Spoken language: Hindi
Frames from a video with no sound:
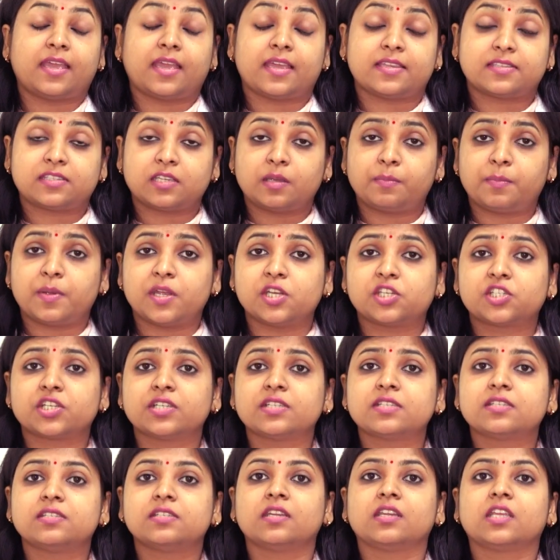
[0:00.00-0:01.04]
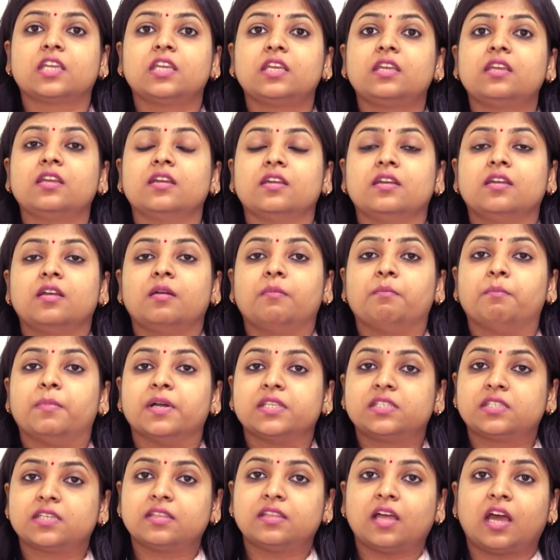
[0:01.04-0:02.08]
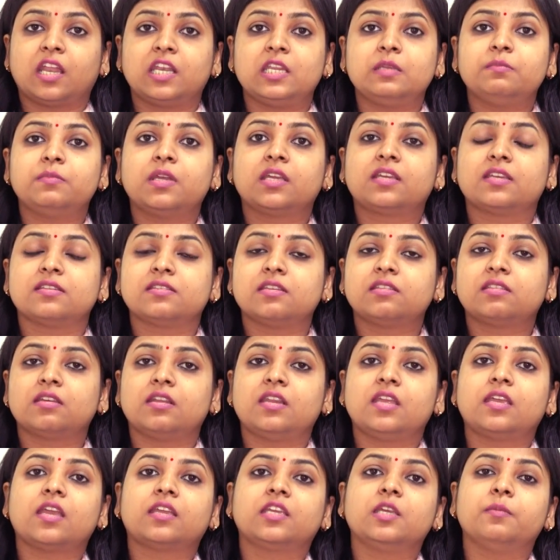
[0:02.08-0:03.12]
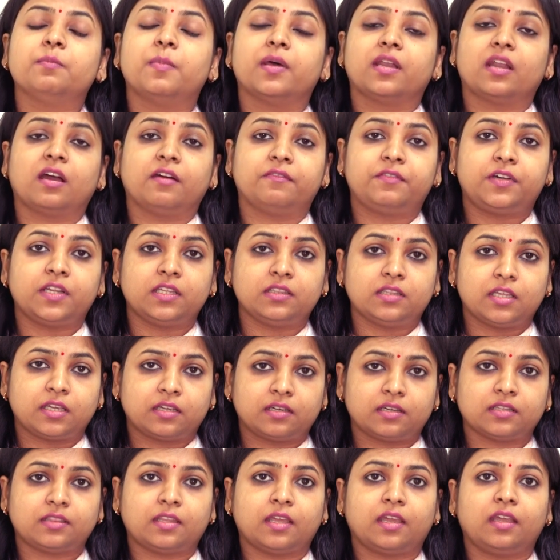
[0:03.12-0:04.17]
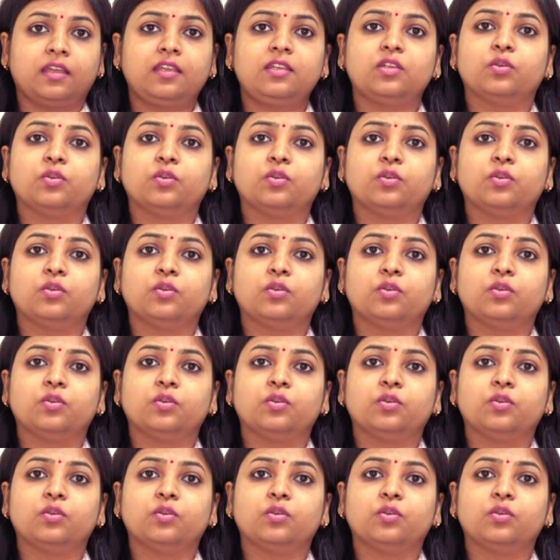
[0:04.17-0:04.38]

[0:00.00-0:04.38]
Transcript: ऐसे पेशेंट्स जिनकी बच्चेदानी में किसी तरीके की बनावटी दिक्कत है